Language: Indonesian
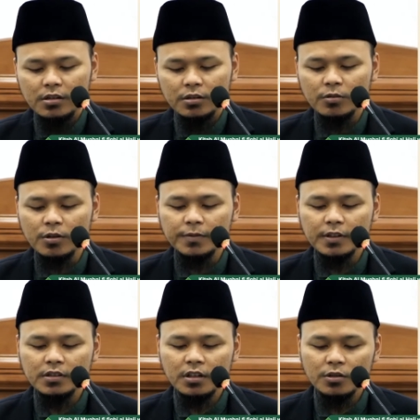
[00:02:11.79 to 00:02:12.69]
Tawaf
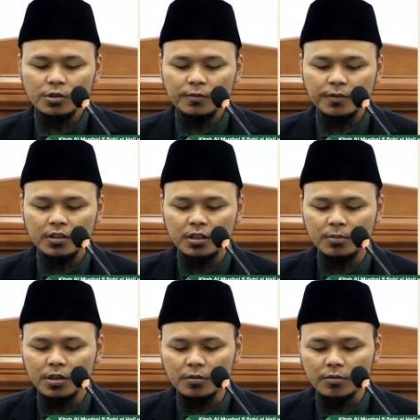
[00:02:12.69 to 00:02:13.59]
antara Sofa dan
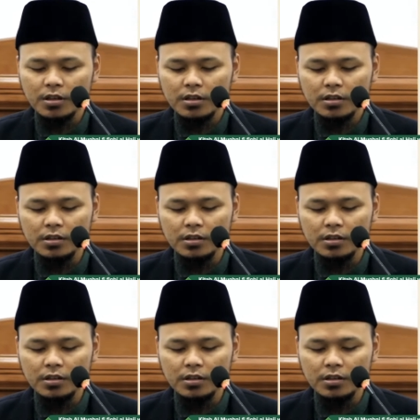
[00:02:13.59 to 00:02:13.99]
Marwa